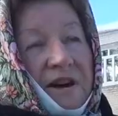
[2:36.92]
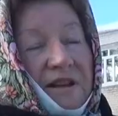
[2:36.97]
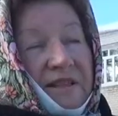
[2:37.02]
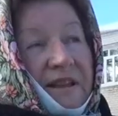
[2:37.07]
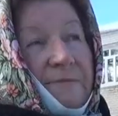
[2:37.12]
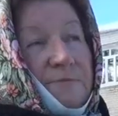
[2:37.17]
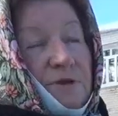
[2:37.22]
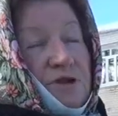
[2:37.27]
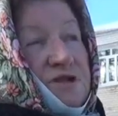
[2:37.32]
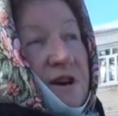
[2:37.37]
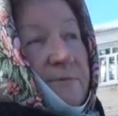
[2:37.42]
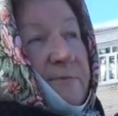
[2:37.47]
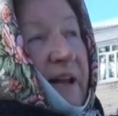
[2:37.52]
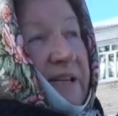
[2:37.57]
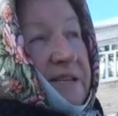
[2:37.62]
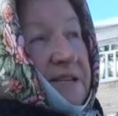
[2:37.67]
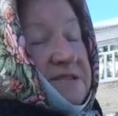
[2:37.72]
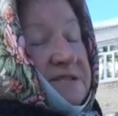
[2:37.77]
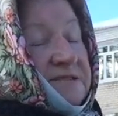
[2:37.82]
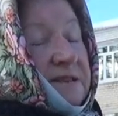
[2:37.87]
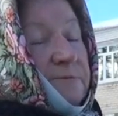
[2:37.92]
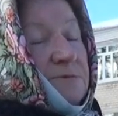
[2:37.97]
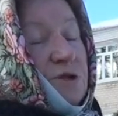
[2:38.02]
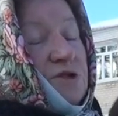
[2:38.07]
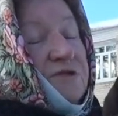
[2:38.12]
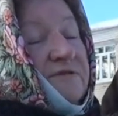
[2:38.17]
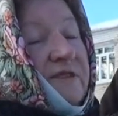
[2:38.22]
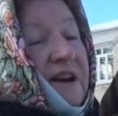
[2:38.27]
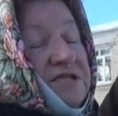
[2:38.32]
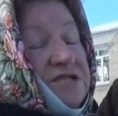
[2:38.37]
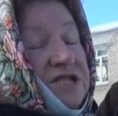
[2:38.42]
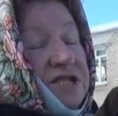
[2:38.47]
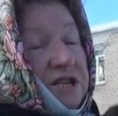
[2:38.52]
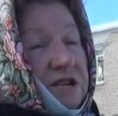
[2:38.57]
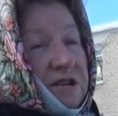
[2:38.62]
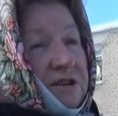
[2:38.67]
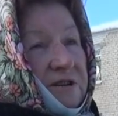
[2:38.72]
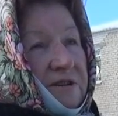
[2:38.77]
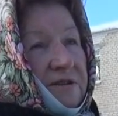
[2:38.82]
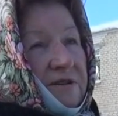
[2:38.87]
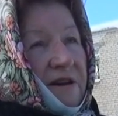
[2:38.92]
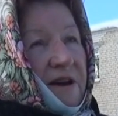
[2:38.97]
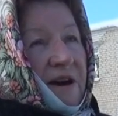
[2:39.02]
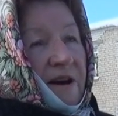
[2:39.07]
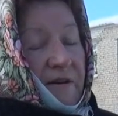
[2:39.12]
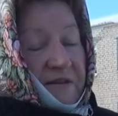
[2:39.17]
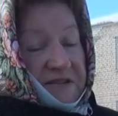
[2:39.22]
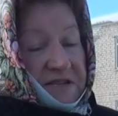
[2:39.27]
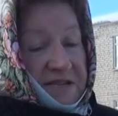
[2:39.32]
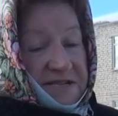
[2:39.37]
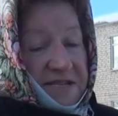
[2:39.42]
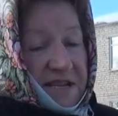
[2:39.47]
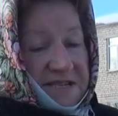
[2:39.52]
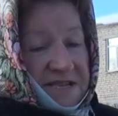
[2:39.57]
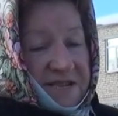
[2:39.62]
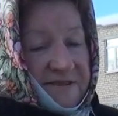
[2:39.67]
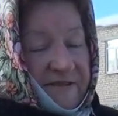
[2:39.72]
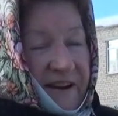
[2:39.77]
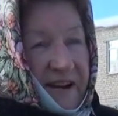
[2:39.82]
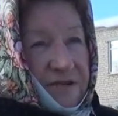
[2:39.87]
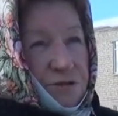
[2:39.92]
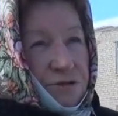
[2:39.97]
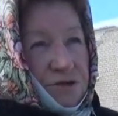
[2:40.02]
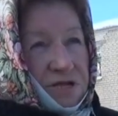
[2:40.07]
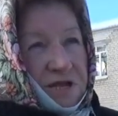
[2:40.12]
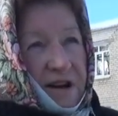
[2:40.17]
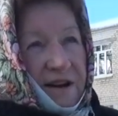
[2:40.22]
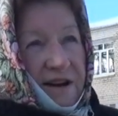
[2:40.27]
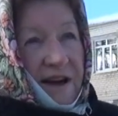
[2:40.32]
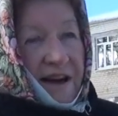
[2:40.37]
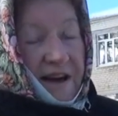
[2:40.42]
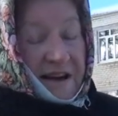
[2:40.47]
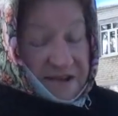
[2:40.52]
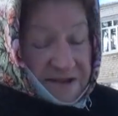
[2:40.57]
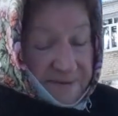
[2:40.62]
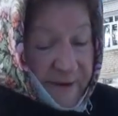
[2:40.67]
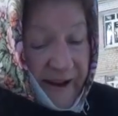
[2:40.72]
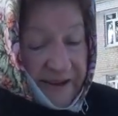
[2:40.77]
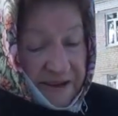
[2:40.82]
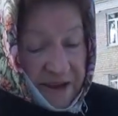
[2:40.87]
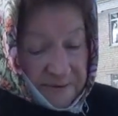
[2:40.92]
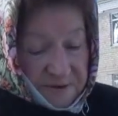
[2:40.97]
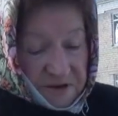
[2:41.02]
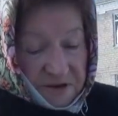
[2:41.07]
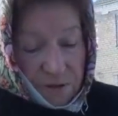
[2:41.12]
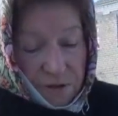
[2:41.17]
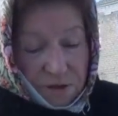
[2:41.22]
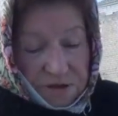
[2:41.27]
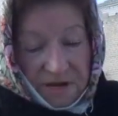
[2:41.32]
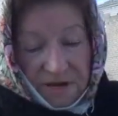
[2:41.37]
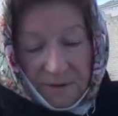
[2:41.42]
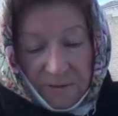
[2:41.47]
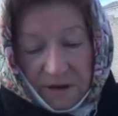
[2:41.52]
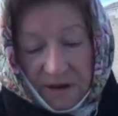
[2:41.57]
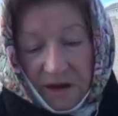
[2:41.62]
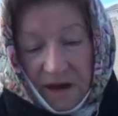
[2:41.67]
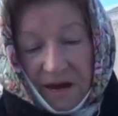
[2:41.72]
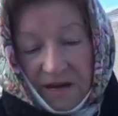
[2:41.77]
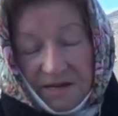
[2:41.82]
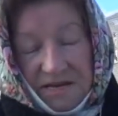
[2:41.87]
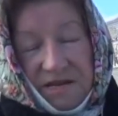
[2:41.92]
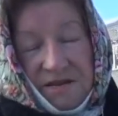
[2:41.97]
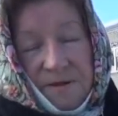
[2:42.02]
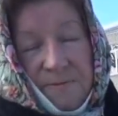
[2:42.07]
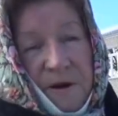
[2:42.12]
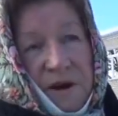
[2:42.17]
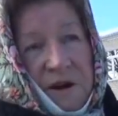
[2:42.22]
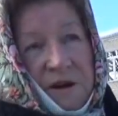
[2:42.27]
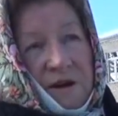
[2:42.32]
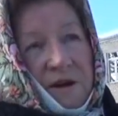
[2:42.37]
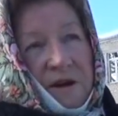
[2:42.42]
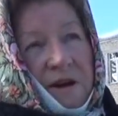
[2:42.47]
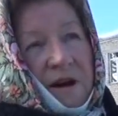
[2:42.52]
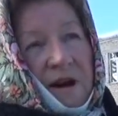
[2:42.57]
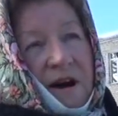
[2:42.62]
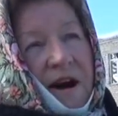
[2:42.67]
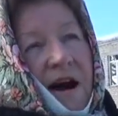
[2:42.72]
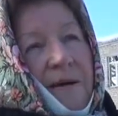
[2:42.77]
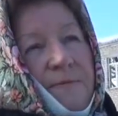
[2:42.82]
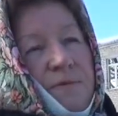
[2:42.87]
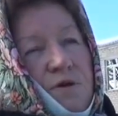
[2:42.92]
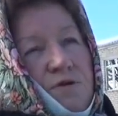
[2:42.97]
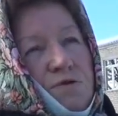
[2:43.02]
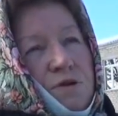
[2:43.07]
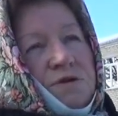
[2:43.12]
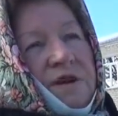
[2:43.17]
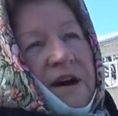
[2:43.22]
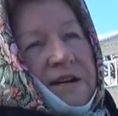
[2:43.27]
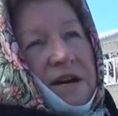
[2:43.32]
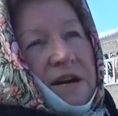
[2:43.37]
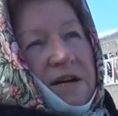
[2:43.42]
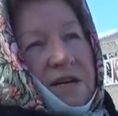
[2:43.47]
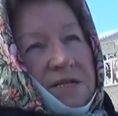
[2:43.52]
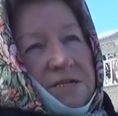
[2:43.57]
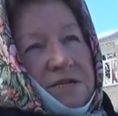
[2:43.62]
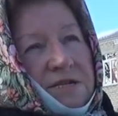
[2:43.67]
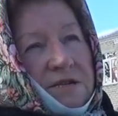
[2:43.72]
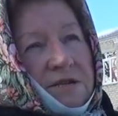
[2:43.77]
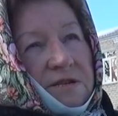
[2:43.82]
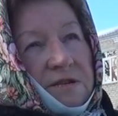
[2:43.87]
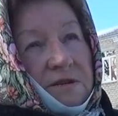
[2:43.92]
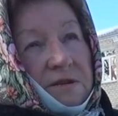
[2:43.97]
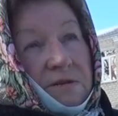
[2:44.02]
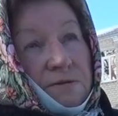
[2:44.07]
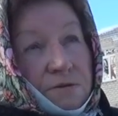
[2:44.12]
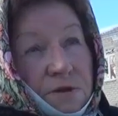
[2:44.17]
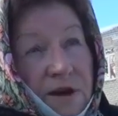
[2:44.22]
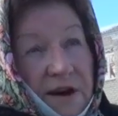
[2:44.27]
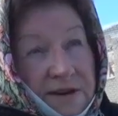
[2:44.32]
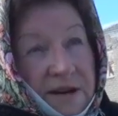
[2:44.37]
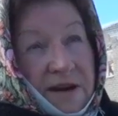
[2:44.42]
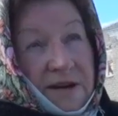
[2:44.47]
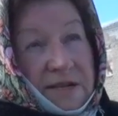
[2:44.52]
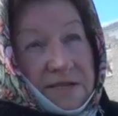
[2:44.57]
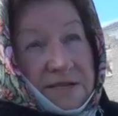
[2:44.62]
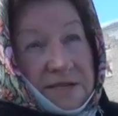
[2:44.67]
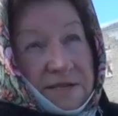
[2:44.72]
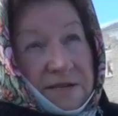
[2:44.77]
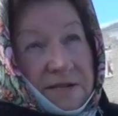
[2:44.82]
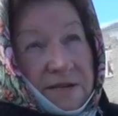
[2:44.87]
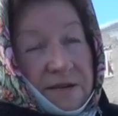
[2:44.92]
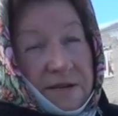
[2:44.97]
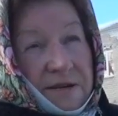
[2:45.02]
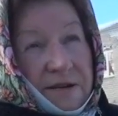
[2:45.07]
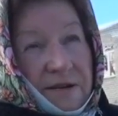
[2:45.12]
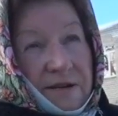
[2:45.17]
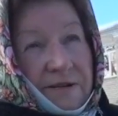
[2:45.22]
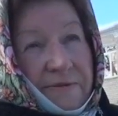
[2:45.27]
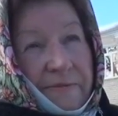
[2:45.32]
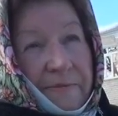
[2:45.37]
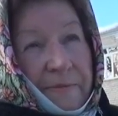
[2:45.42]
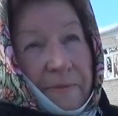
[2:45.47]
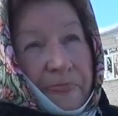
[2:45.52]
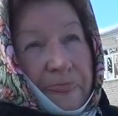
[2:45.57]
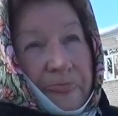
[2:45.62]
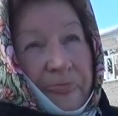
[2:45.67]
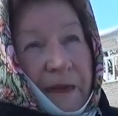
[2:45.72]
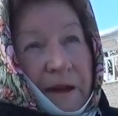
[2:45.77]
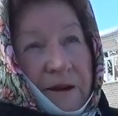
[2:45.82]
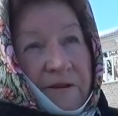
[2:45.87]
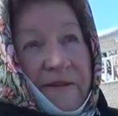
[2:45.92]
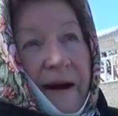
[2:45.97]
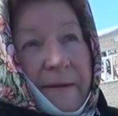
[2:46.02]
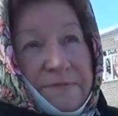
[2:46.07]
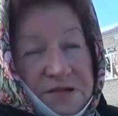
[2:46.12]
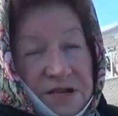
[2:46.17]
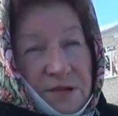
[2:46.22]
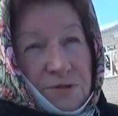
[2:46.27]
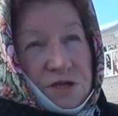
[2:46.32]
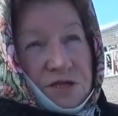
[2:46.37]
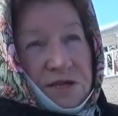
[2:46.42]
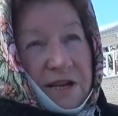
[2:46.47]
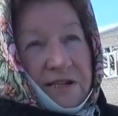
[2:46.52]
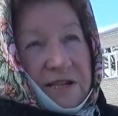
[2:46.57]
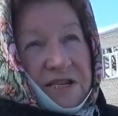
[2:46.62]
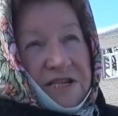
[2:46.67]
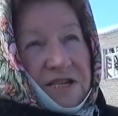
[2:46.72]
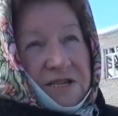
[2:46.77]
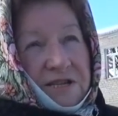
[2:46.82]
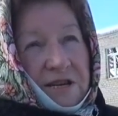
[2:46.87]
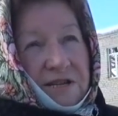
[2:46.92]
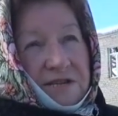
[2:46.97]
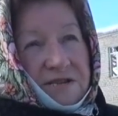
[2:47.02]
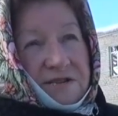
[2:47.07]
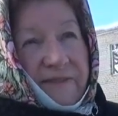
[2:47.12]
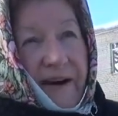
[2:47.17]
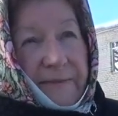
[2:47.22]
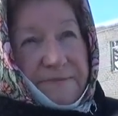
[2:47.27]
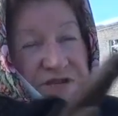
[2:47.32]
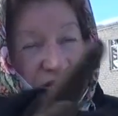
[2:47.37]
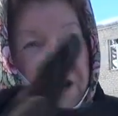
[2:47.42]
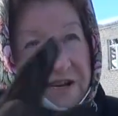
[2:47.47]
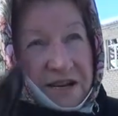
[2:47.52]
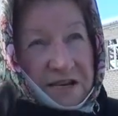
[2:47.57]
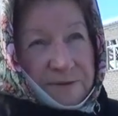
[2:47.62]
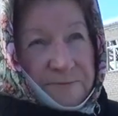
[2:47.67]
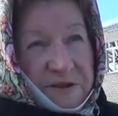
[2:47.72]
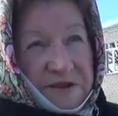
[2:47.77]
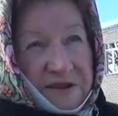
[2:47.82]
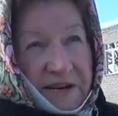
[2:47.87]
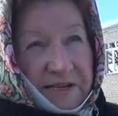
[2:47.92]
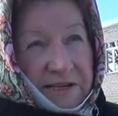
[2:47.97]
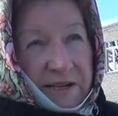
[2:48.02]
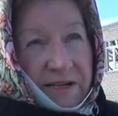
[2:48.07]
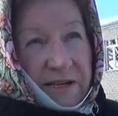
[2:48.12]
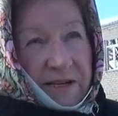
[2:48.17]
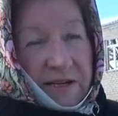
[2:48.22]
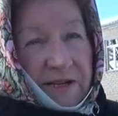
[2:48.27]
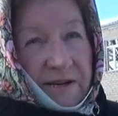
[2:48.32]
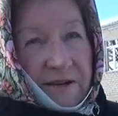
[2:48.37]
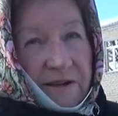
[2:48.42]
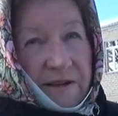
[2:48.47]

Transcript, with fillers: Нам нужна больница, нам нужны врачи. Вот сейчас детский врач ушла, с Ванькой, с грудными детьми. Кому, куда ехать? Куда ехать? Сейчас педиатра нет вообще? Вообще ушла, рассчиталась. Вообще нет педиатра.